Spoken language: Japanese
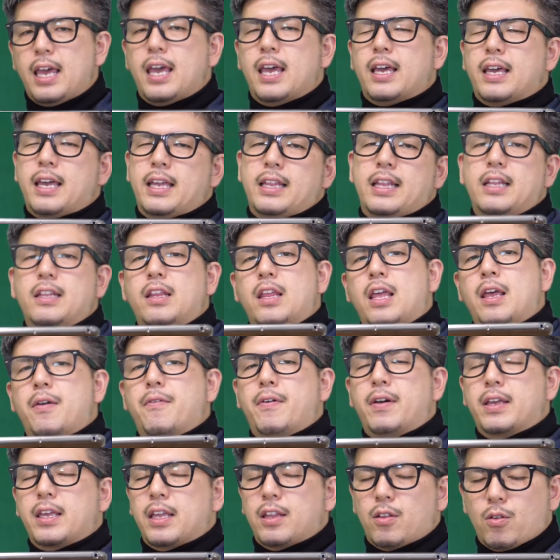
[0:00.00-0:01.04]
えー、桁で
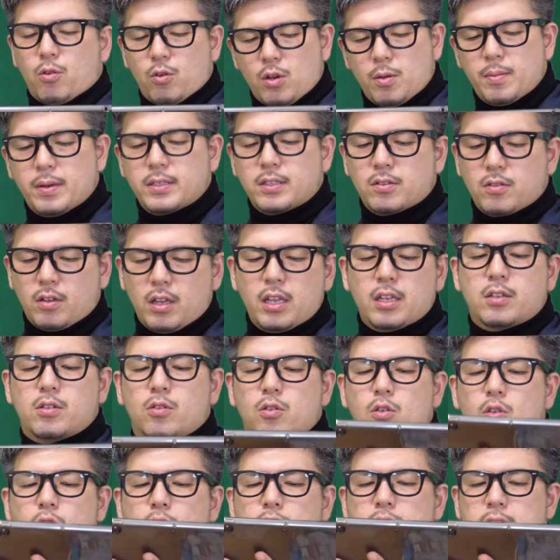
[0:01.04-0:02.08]
分けておりますので、そ
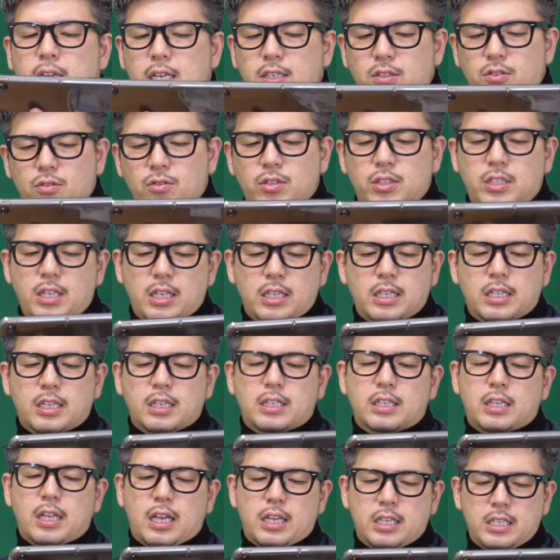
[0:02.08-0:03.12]
れを参照にしていただ
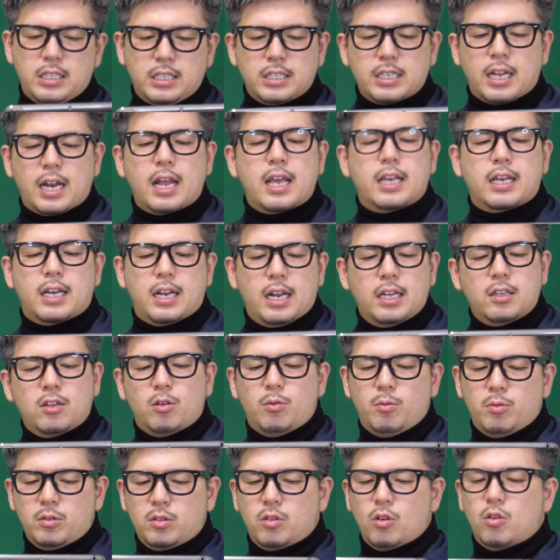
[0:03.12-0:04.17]
けたらいいんじゃないかなと
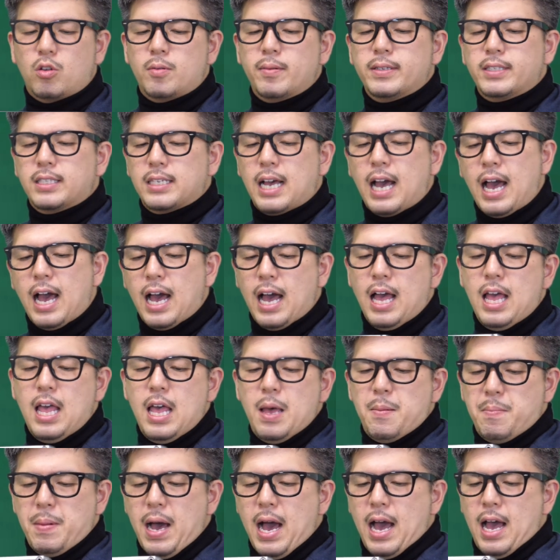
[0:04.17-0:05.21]
思っておりますが、
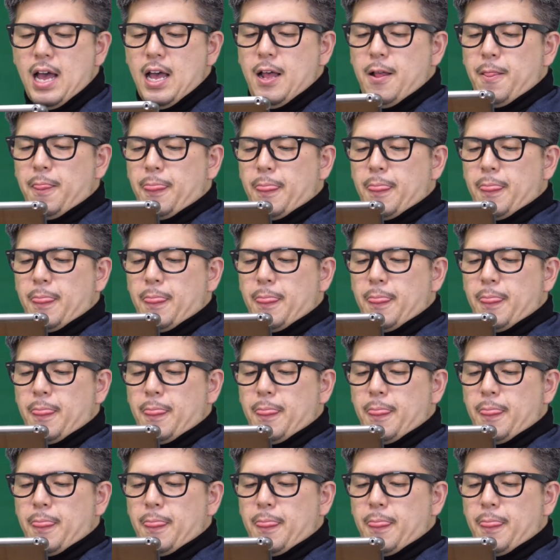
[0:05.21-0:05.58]
まあ